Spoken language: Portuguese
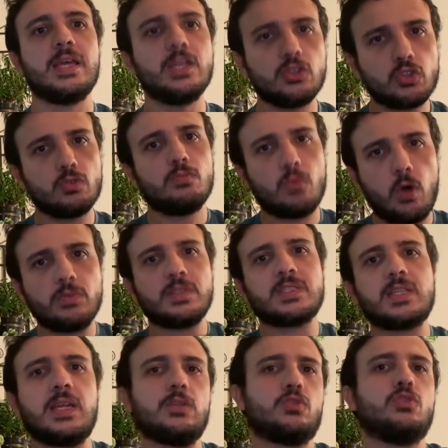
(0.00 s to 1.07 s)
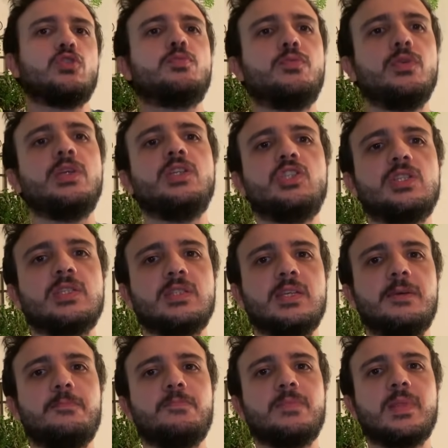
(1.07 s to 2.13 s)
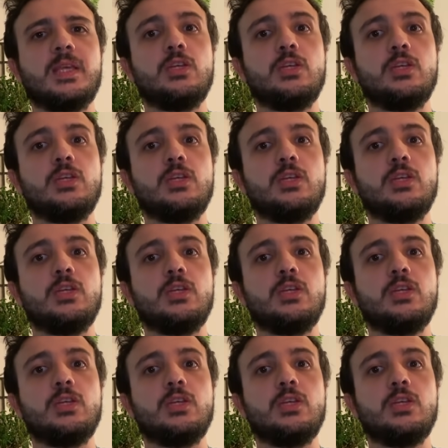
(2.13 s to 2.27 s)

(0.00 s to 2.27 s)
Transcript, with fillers: isso molda as relações políticas, né?